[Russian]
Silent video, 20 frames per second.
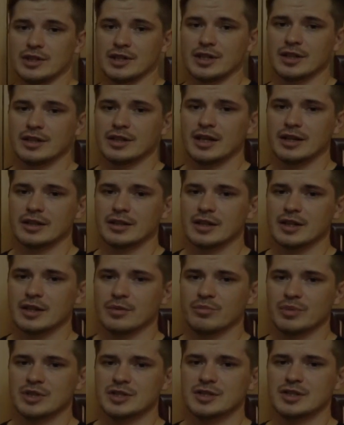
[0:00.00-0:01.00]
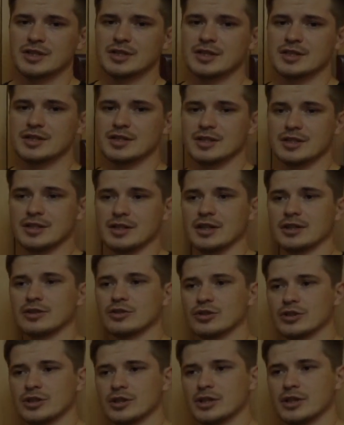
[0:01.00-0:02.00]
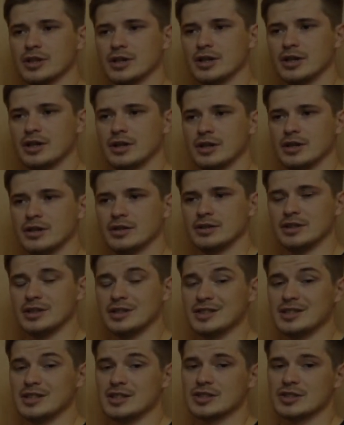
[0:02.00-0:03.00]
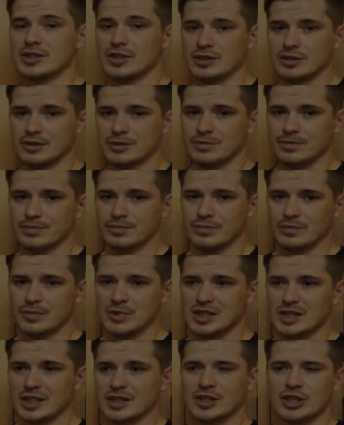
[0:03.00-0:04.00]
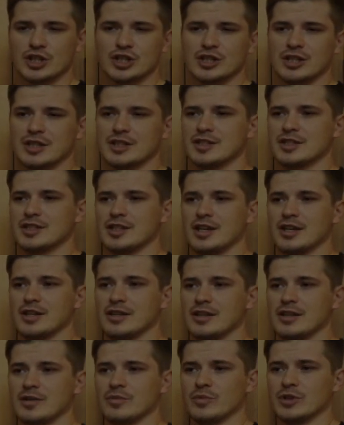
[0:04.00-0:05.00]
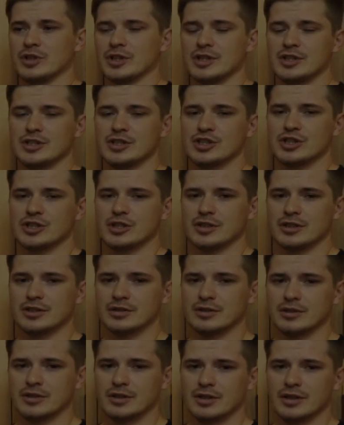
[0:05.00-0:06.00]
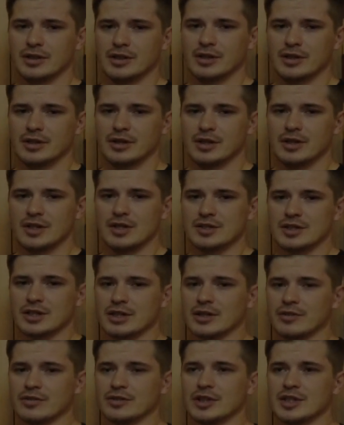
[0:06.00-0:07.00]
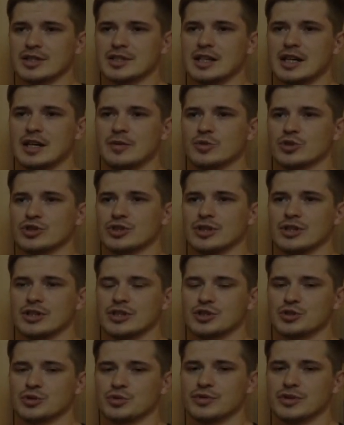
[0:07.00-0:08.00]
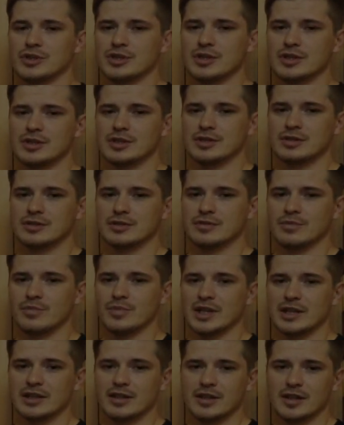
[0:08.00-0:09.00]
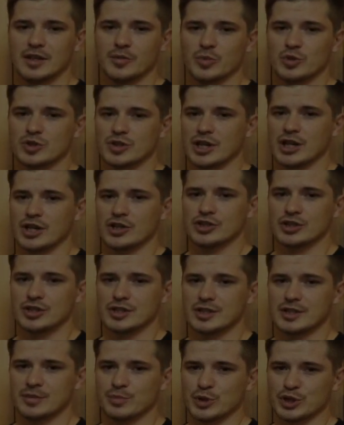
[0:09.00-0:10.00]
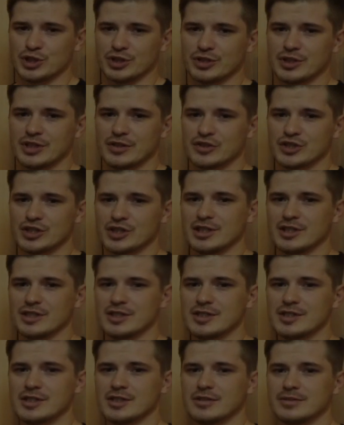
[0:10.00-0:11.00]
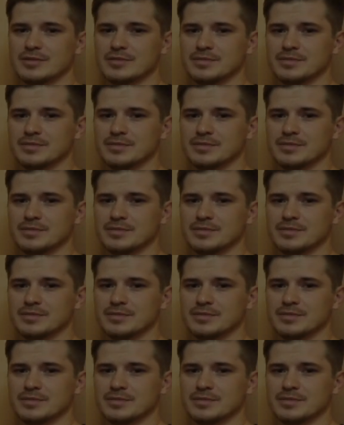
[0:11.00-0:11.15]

легендарных композиций, среди которых и Ти Сотон, бесконечно осенняя, мелодичная. Закрыв глаза, можно даже увидеть медленно опускающиеся пожелтевшие листья.